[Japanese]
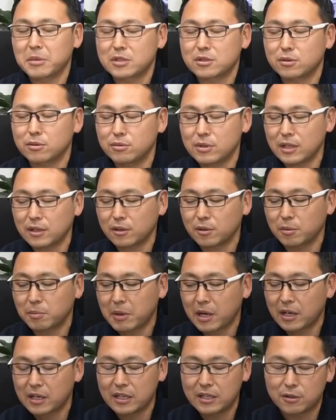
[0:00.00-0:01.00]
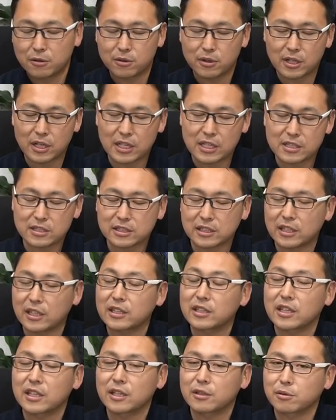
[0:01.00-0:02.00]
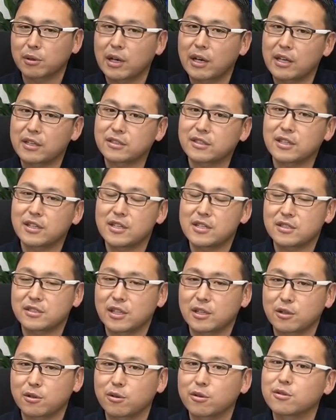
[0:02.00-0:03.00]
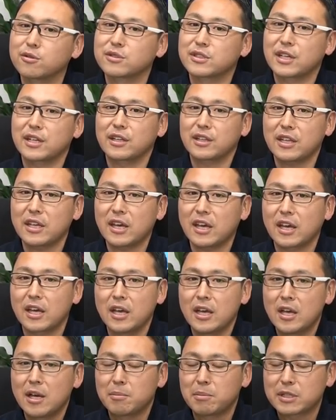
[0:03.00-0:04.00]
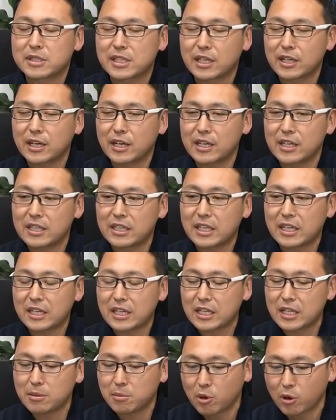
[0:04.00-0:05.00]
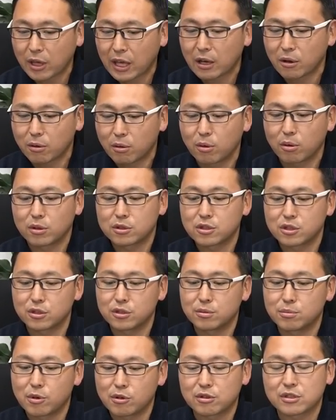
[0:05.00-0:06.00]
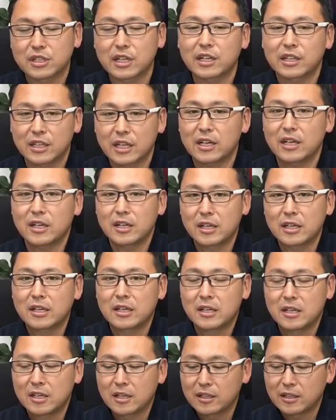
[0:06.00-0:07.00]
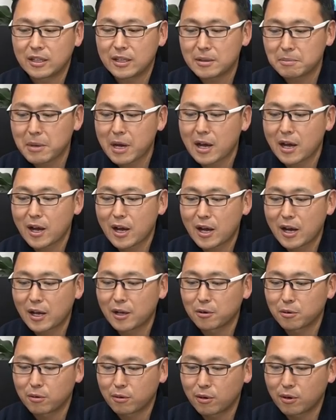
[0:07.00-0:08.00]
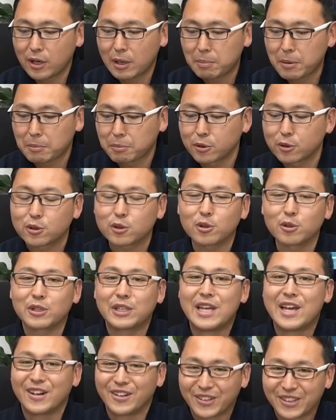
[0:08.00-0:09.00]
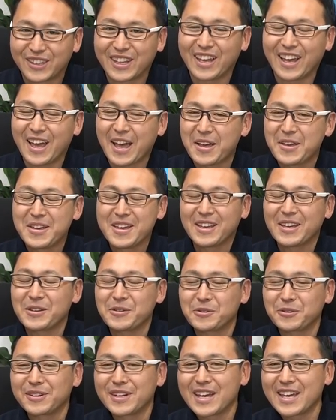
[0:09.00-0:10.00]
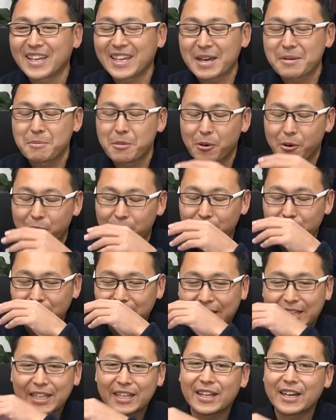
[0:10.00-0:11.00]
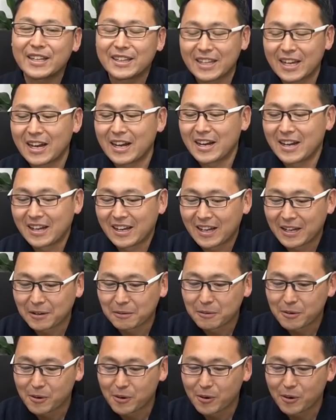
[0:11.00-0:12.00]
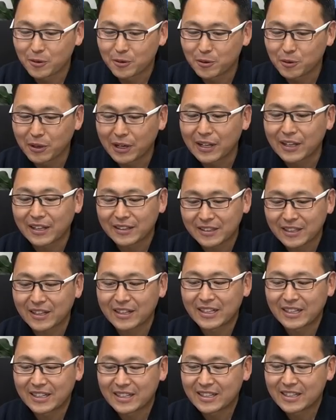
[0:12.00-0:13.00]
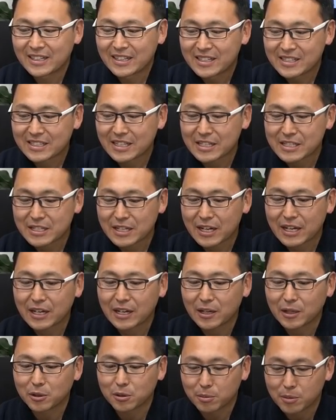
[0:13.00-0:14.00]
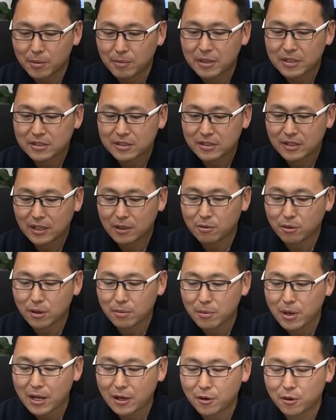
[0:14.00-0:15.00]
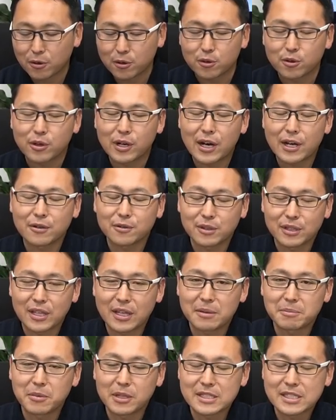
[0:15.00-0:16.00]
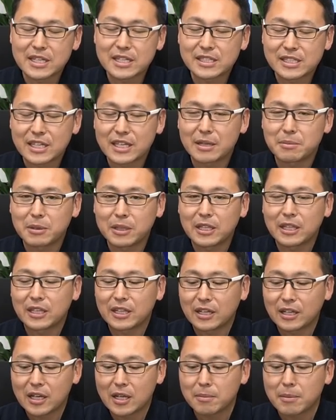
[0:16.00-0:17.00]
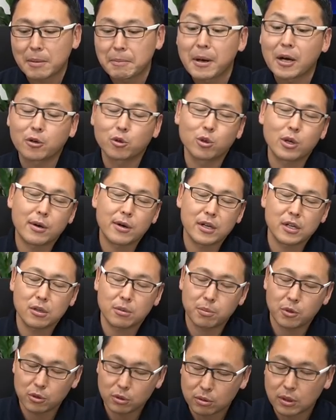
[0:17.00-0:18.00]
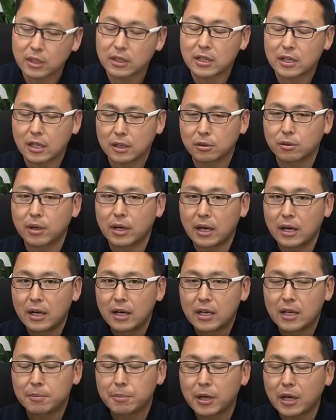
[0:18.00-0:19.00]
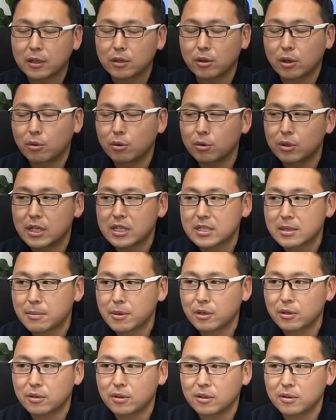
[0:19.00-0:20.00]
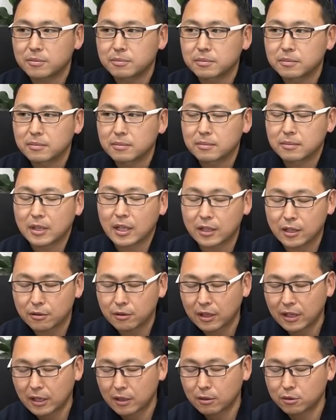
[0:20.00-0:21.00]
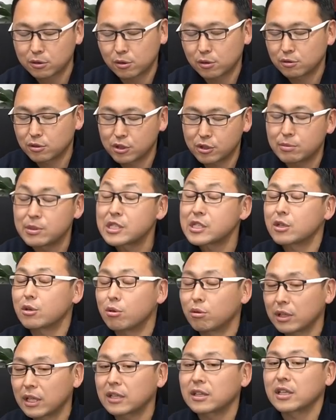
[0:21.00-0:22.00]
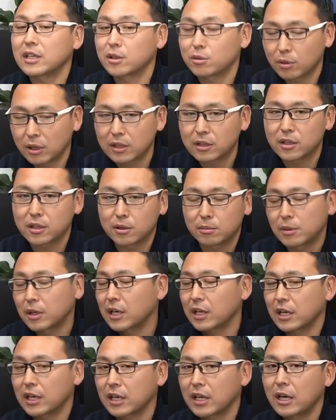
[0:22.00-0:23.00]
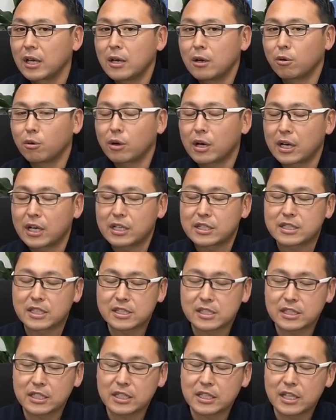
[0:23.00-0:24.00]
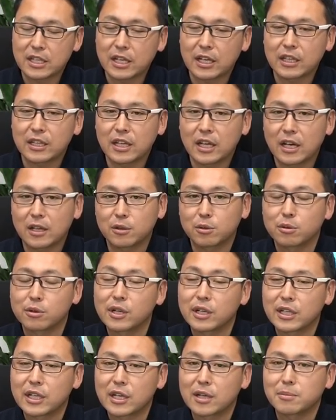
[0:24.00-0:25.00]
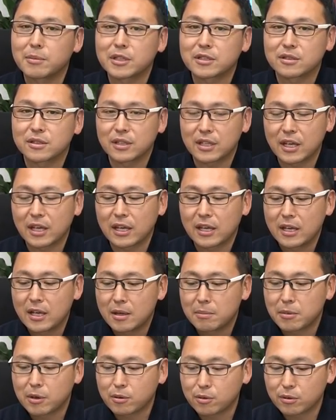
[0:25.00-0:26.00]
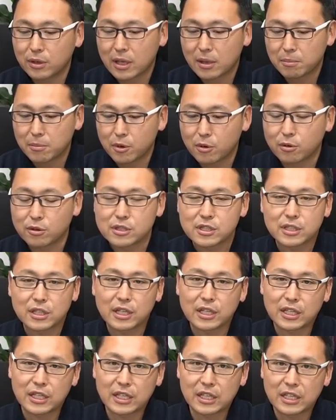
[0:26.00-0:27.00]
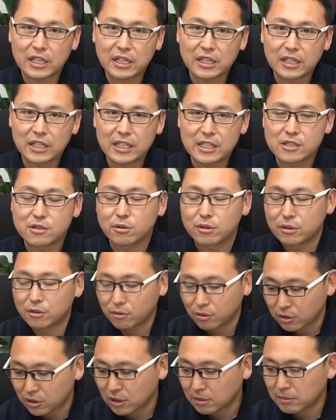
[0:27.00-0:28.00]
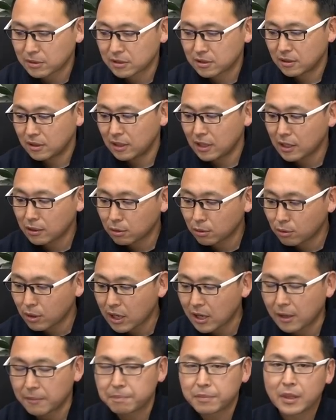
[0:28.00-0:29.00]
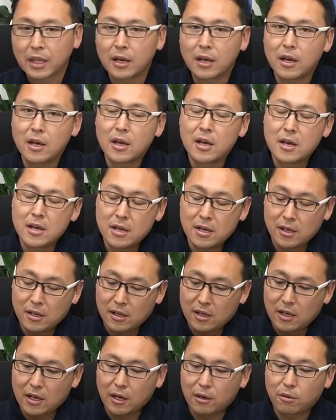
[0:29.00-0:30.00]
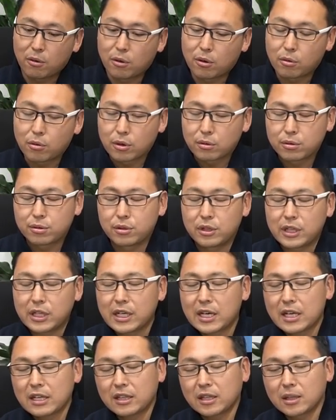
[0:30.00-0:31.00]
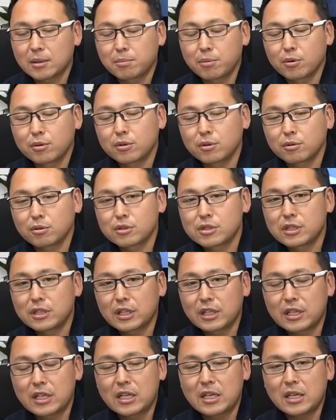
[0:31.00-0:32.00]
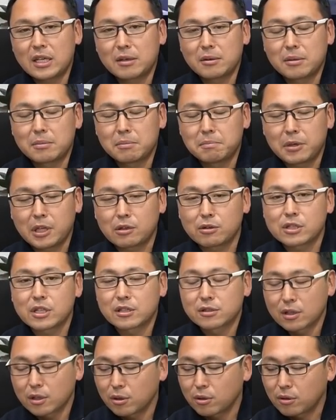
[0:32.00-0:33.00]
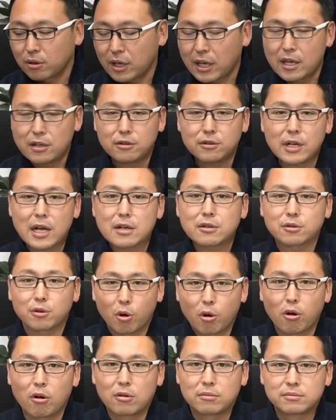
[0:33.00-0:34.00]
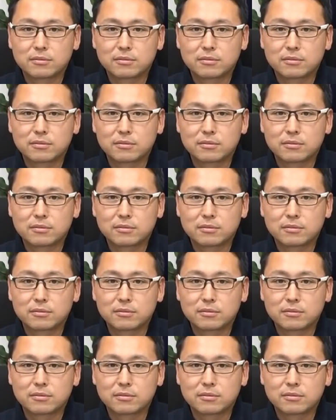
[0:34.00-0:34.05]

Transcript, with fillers: まあ、その後、まあいろんなインスタだったりだとか エスエヌエス で共有されて、まあ、世界的にも結構注目された。でまあ、あのやっぱりぶっ飛んでるんでいろんな意見もごいただいたあの動画だったりしたんじゃないかなと思います。でこれもあの動画あるんで、まあ、ぜひぜひ見ていただければ、まあ、こだわりのポイントだったりだとか、やっぱりあとはオーナー様の何て言うかな、この趣味嗜好だったりとかっていうのもかなりお話しさせていただいた動画になりますんで、まあ、この辺も個人的に印象に残っております。であとはあのこれ振り返って僕個人的にびっくりしたんですけど、 N ラルゴ